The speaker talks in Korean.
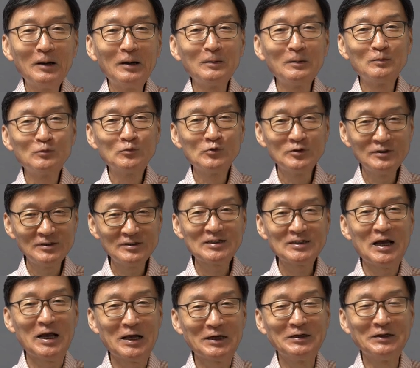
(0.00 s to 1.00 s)

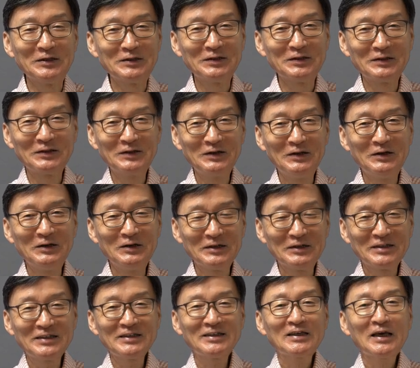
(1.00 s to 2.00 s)
문제는
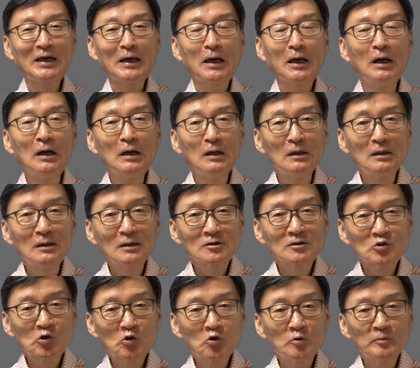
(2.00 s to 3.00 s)
이게
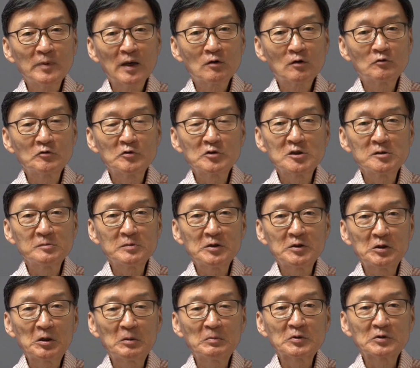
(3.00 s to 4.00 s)

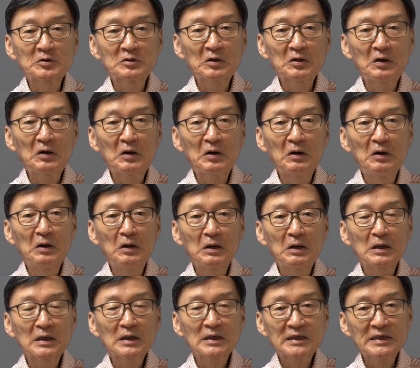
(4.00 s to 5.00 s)
1992년부터
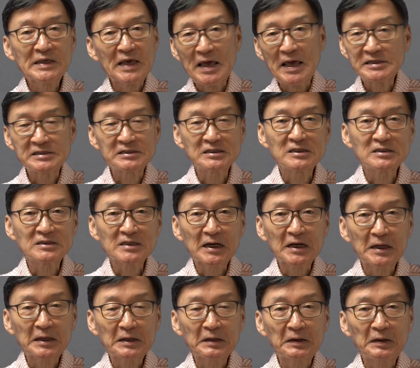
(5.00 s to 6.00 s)
깨지기
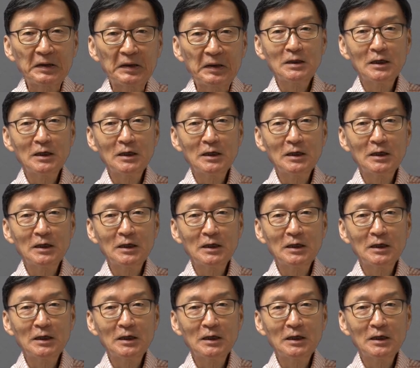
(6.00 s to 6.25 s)
시작하는 거예요.